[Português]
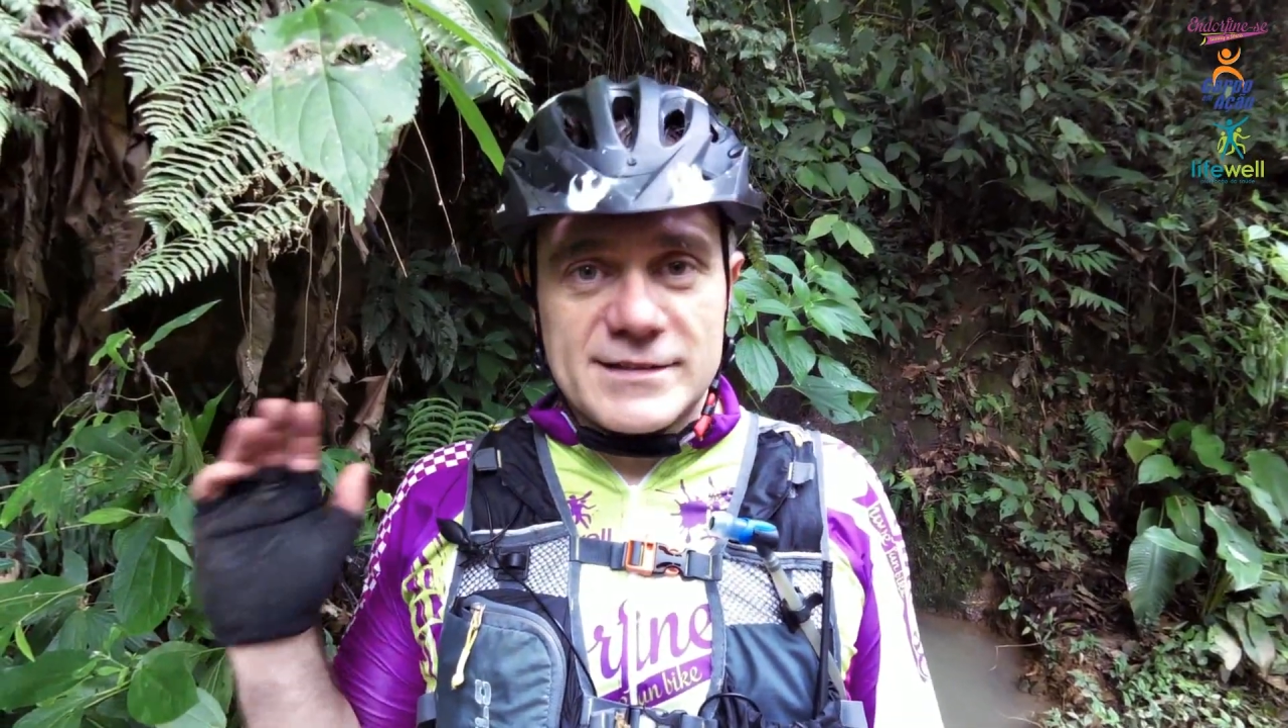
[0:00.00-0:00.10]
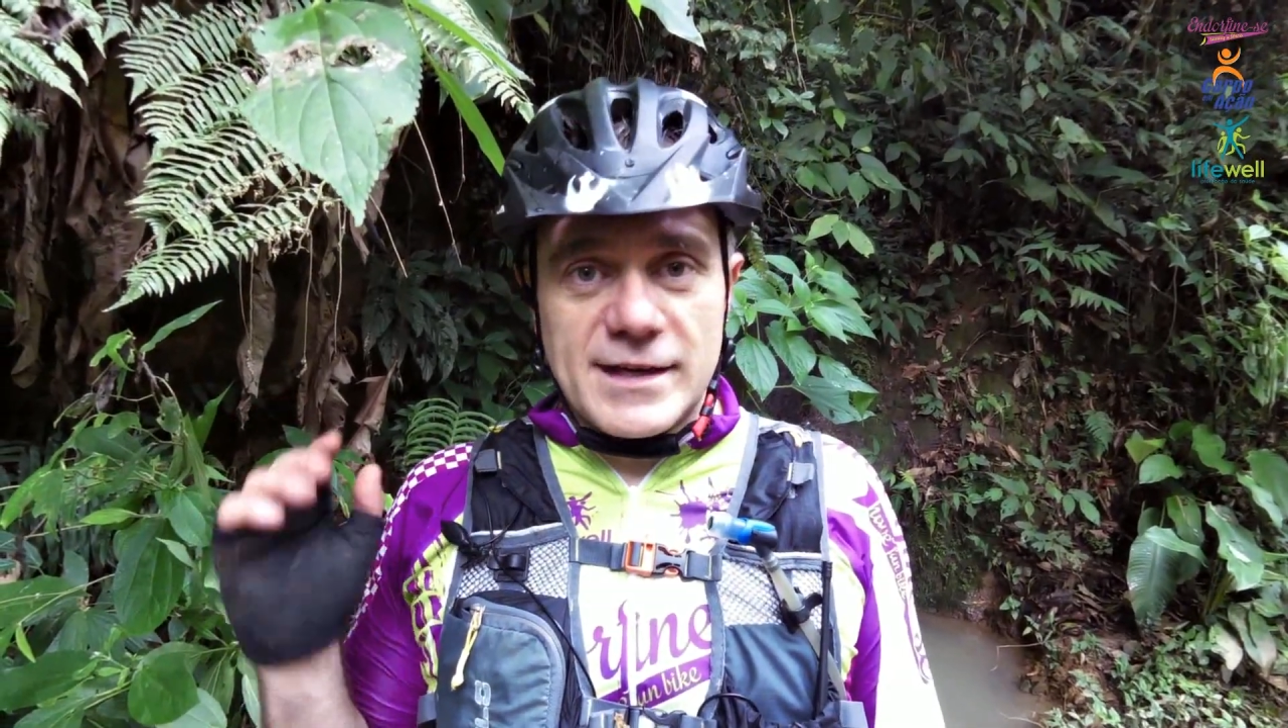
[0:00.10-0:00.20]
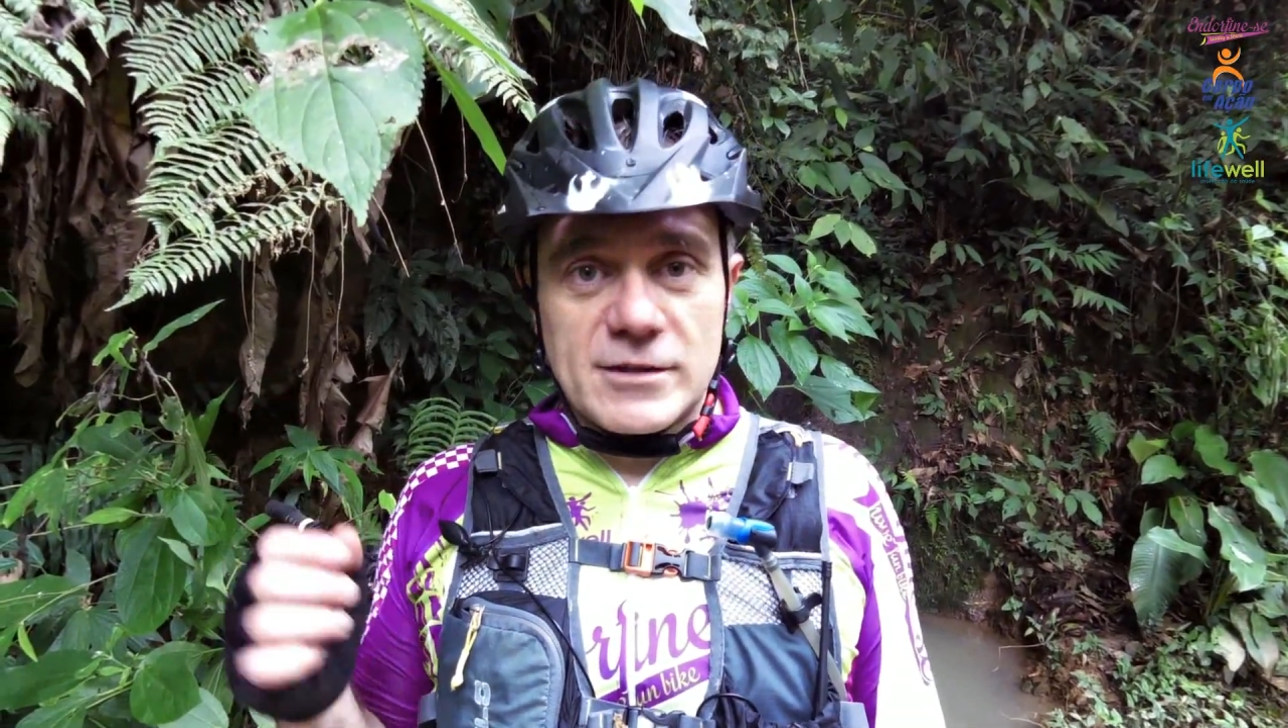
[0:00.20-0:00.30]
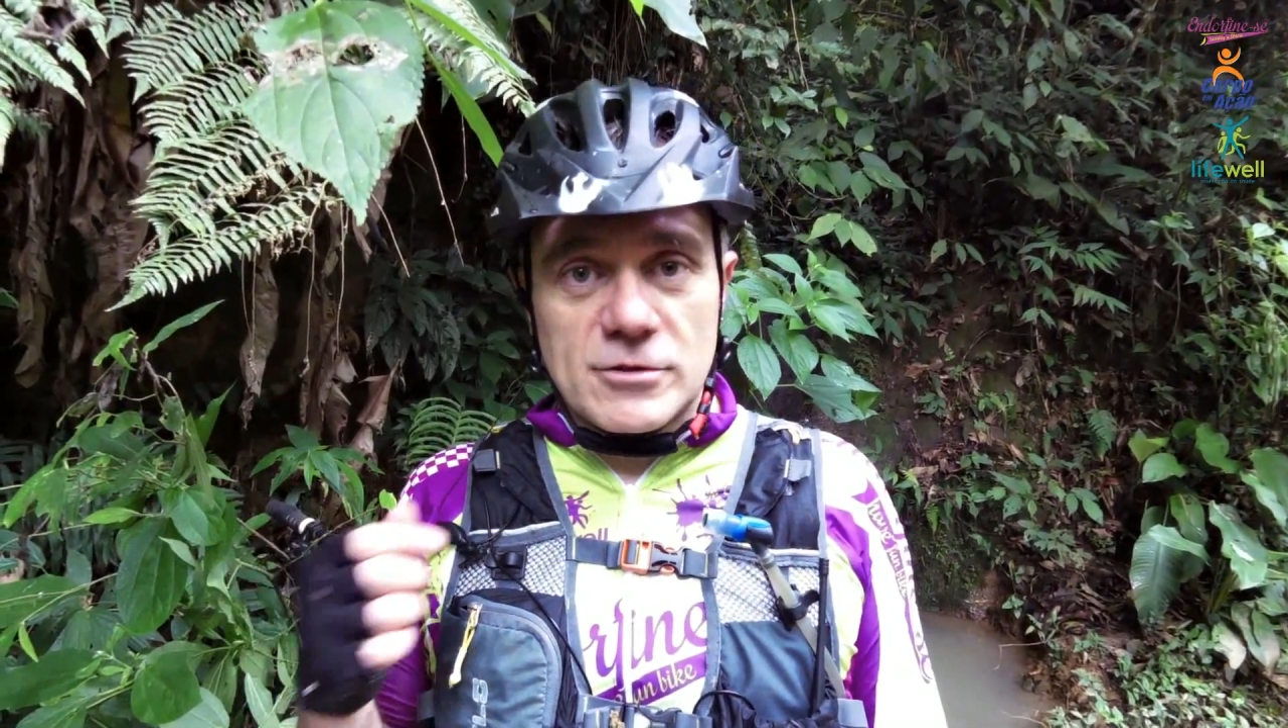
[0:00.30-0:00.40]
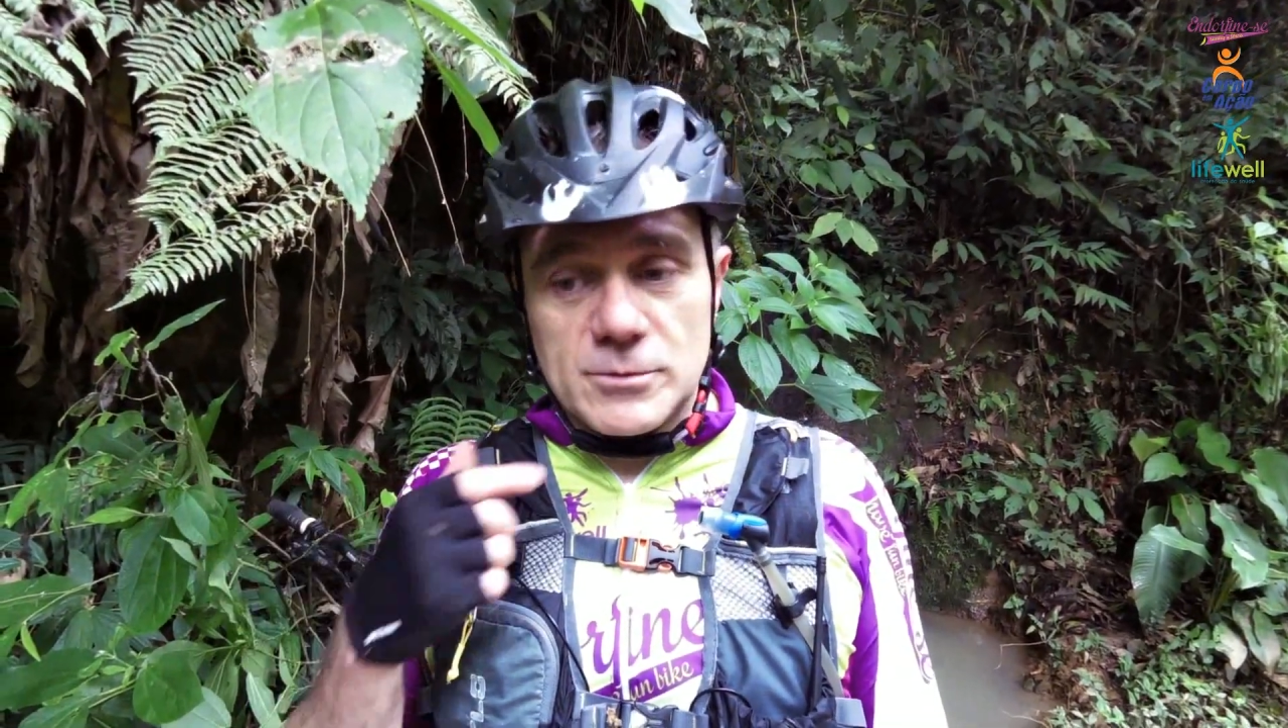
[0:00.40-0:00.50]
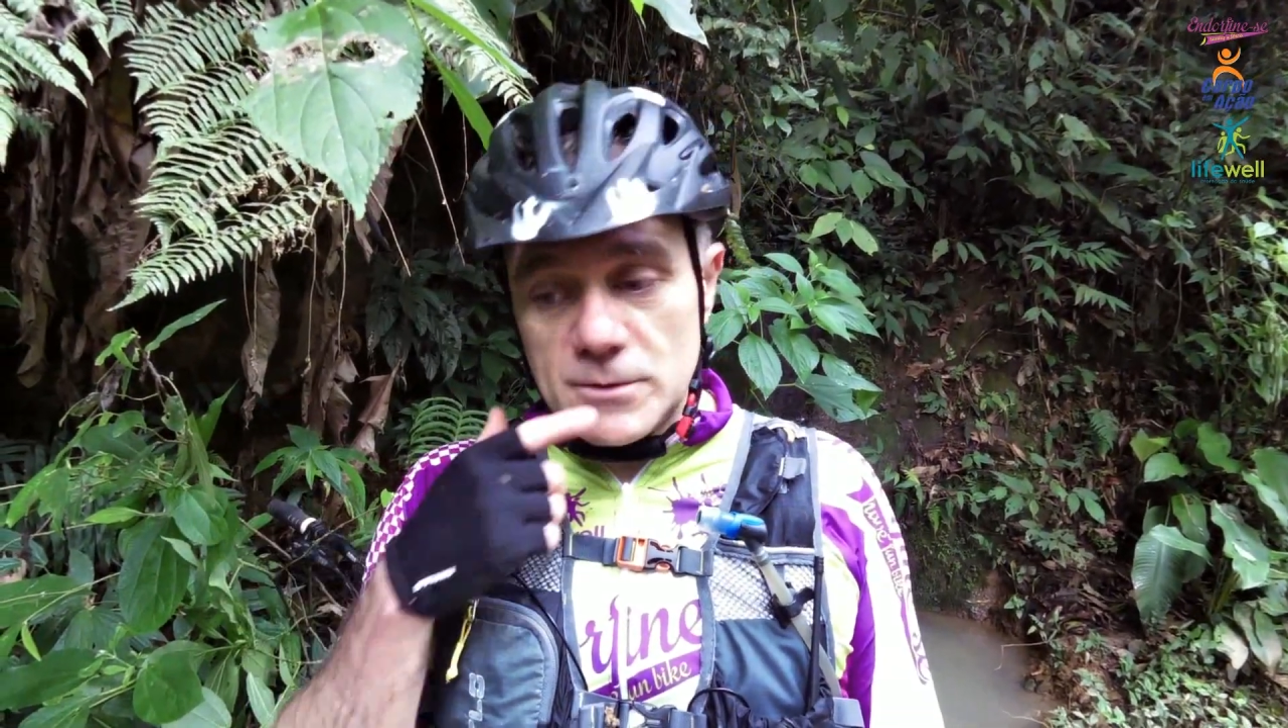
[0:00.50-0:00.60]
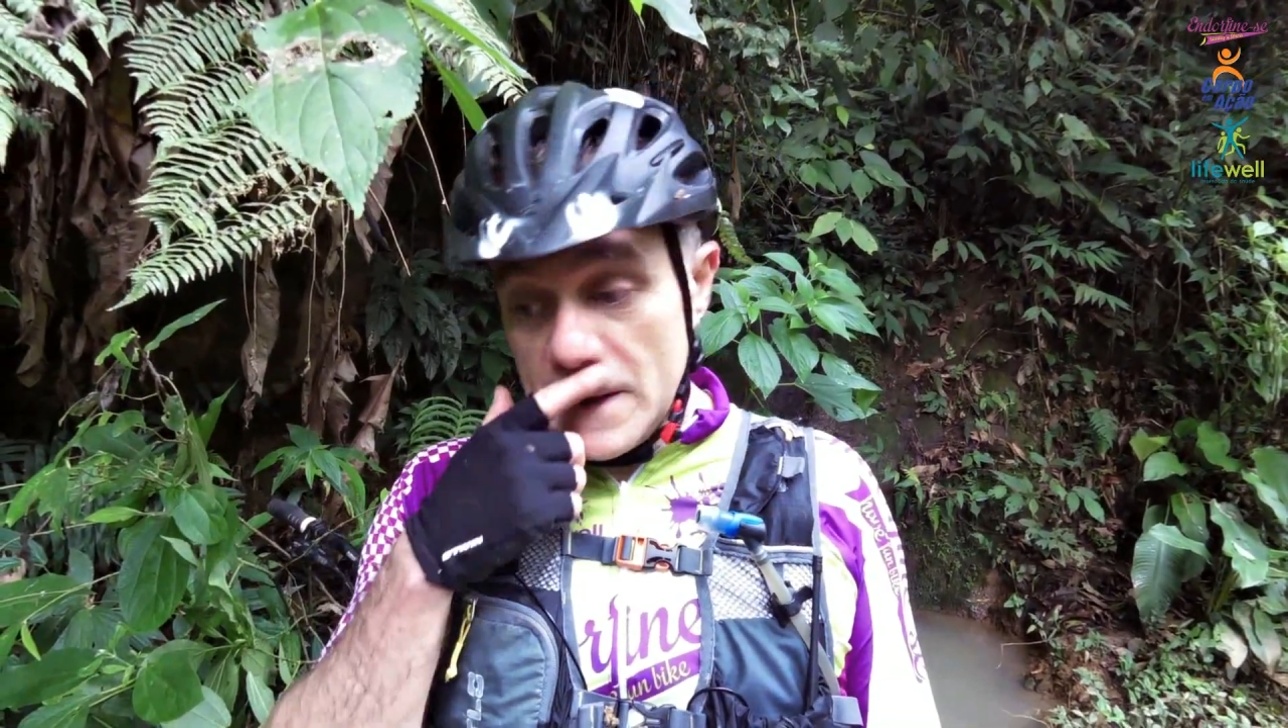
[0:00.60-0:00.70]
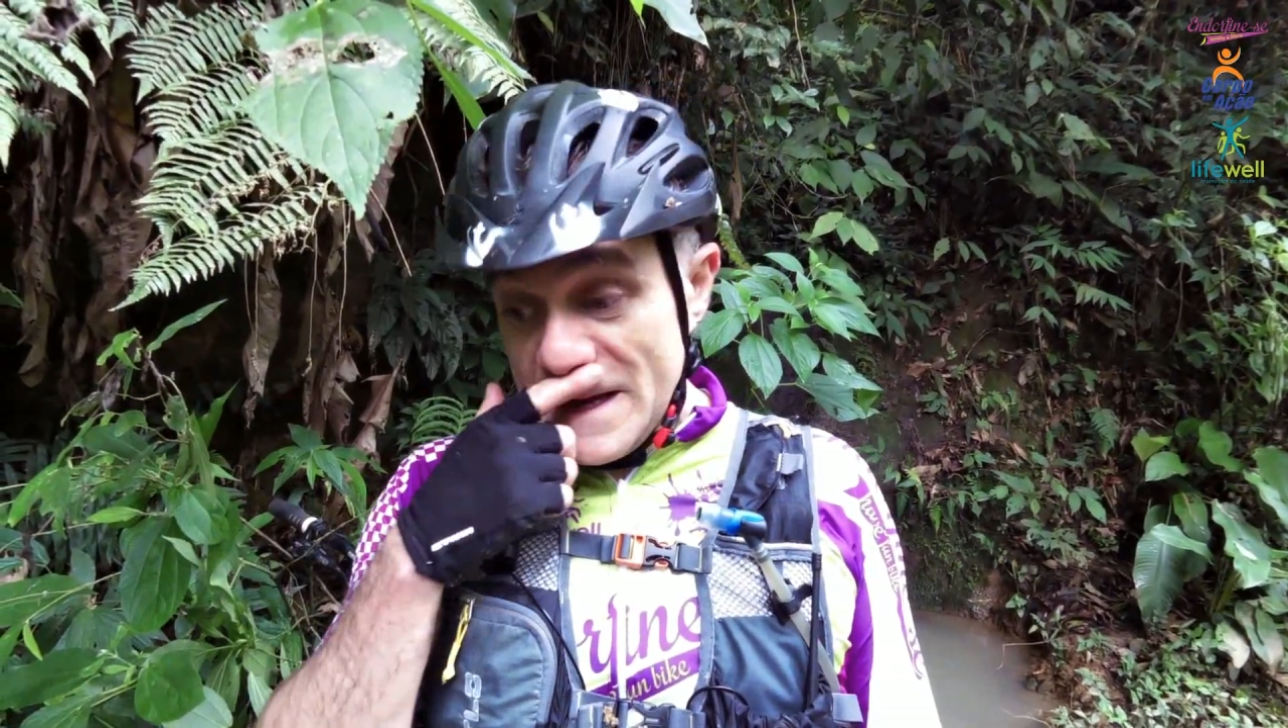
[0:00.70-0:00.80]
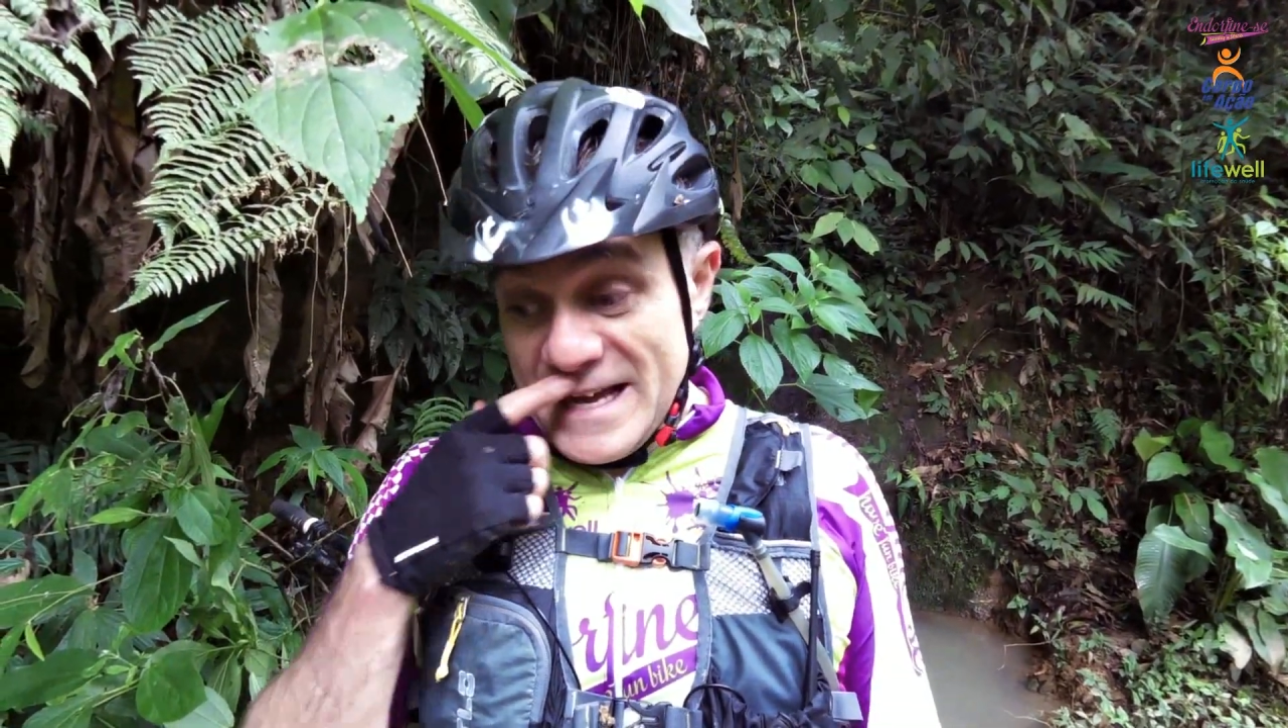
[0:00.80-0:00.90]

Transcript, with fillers: seca, todo mundo